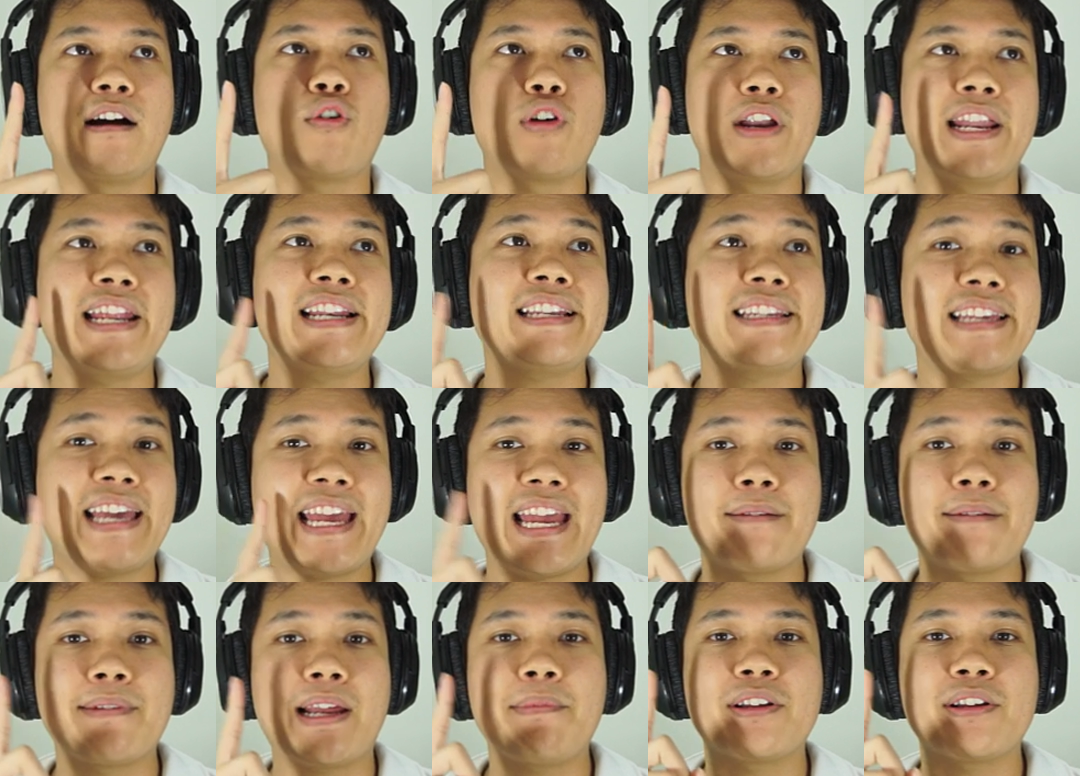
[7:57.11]
คนเล่นเก
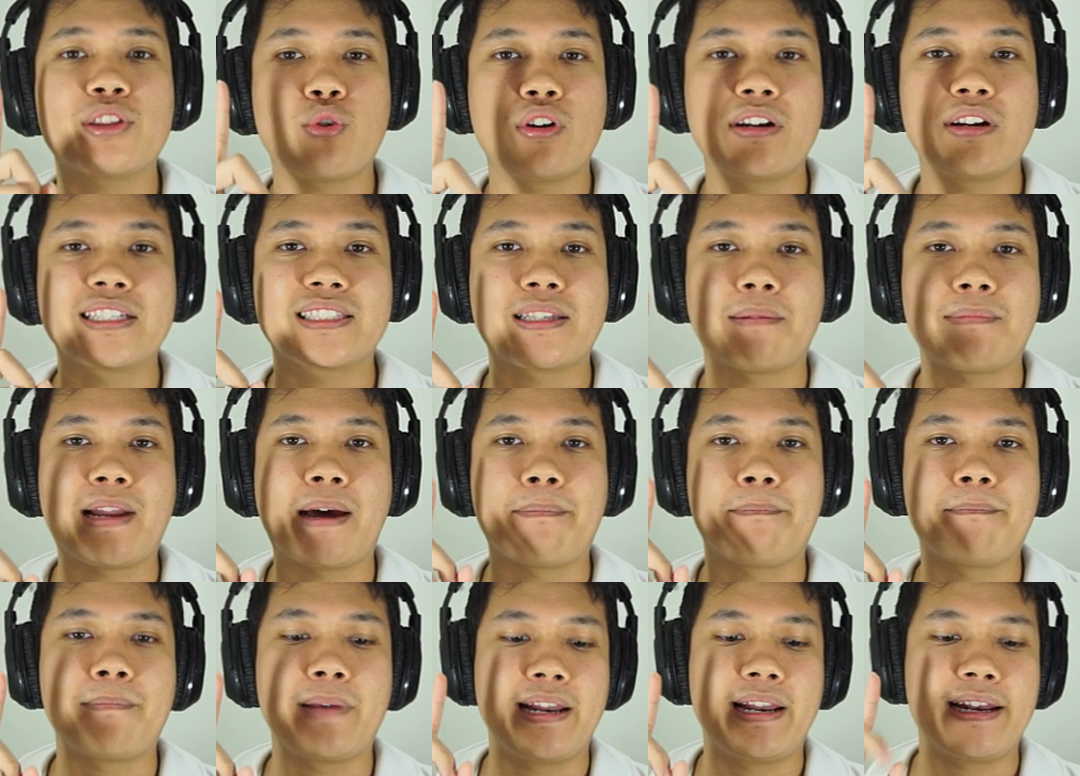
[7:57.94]
มนะอีกตัวหนึ่งสำห
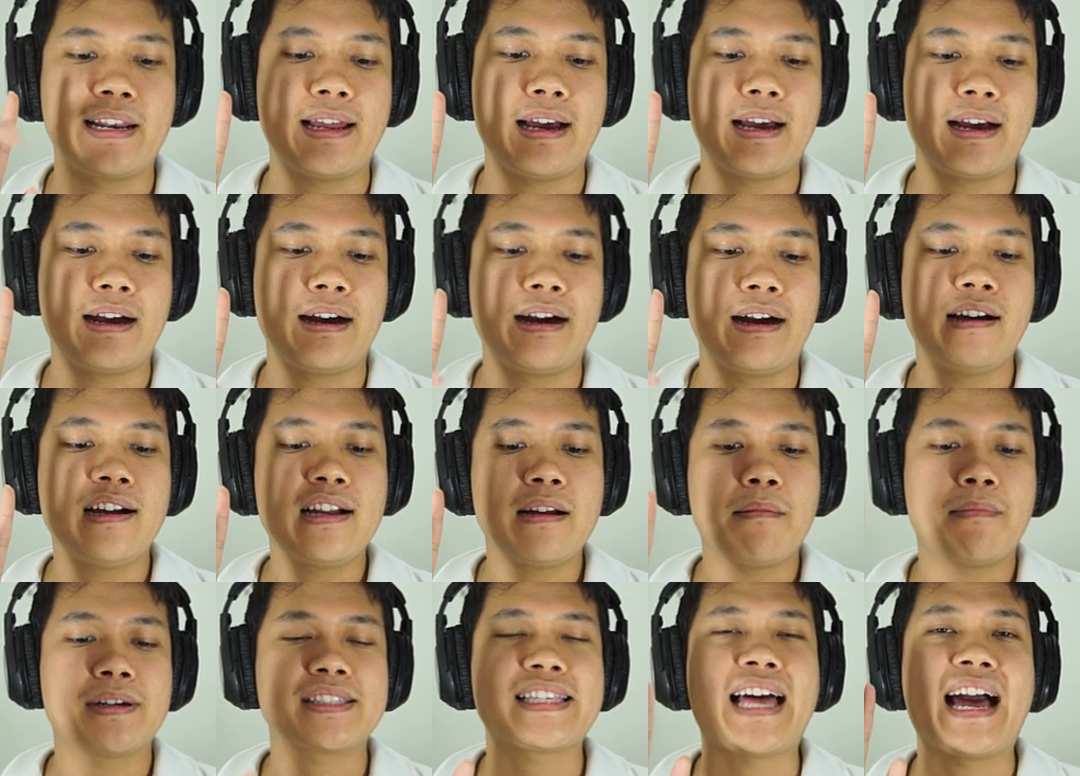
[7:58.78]
รับเป็น
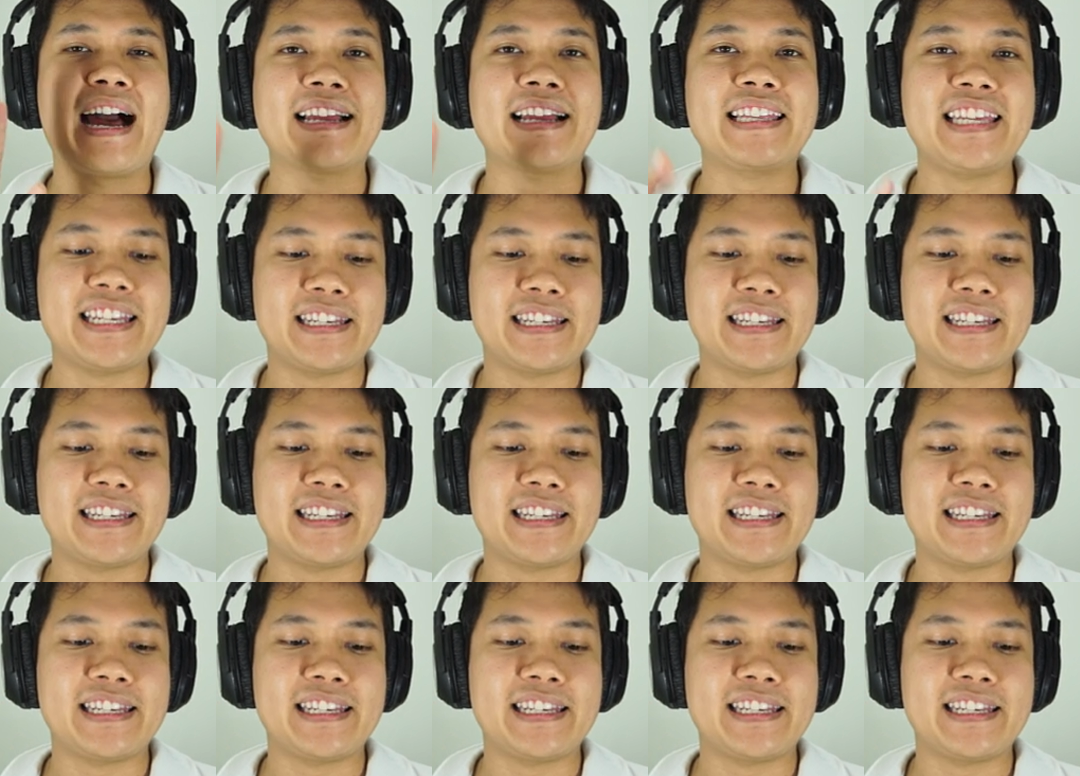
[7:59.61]
ภาษาอัง